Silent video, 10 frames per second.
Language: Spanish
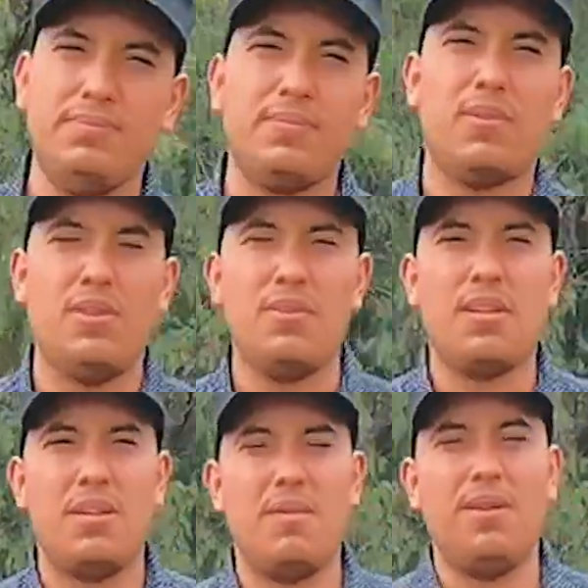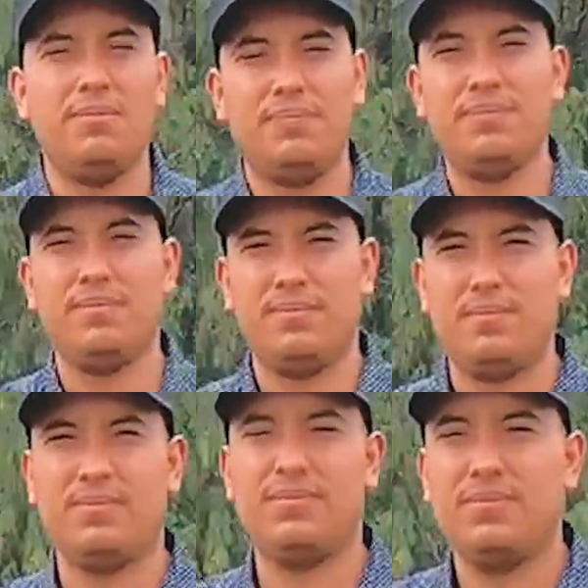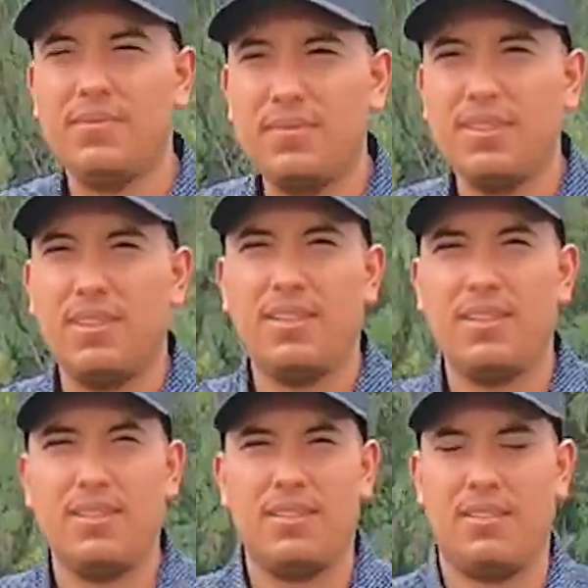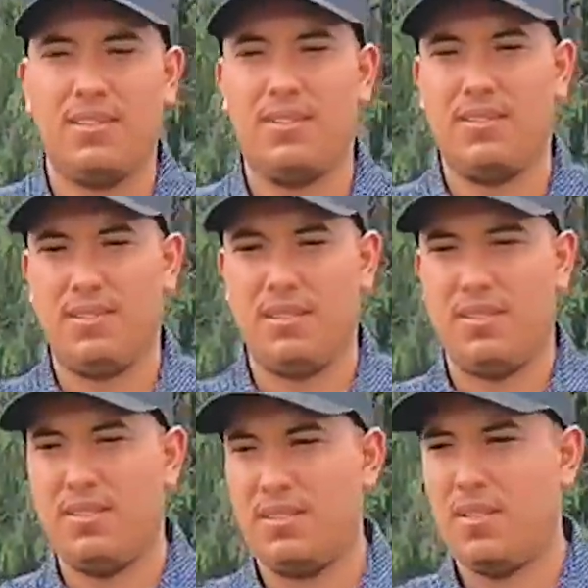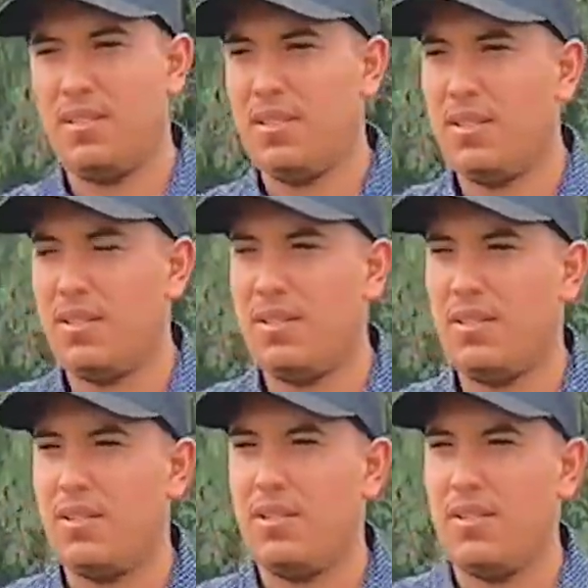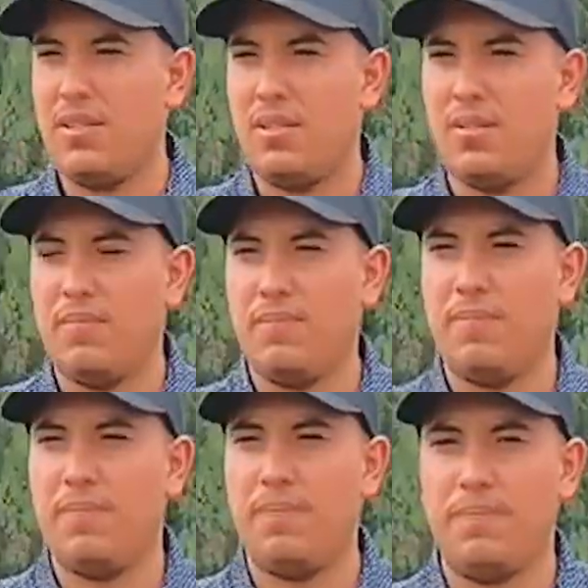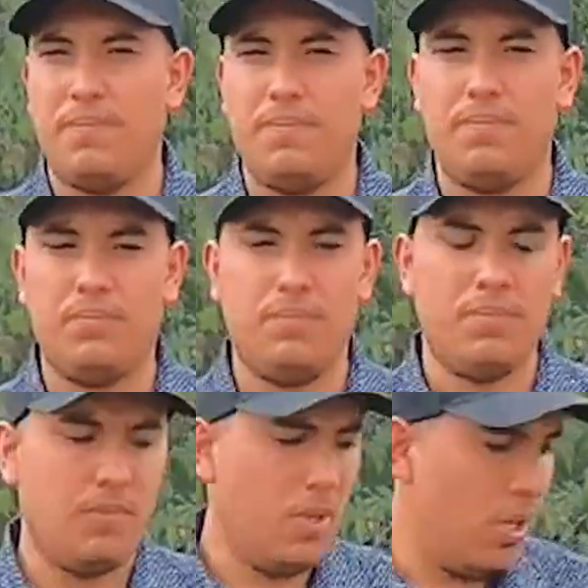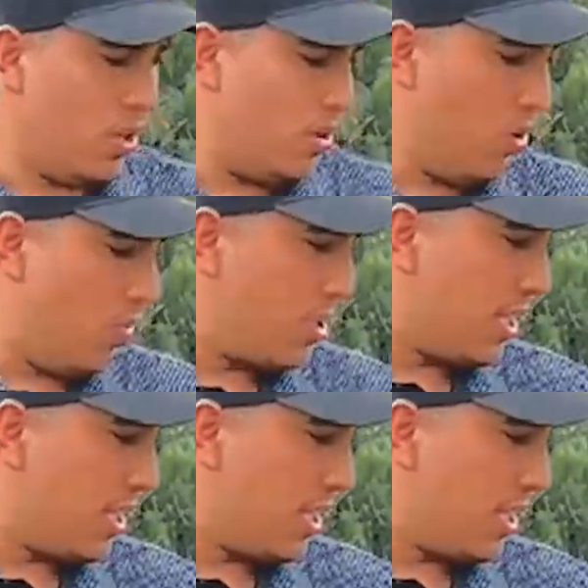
Molino de arriba. De arriba. ¿Algo más que usted comentar, Roberto, que se nos haya pasado? No, pues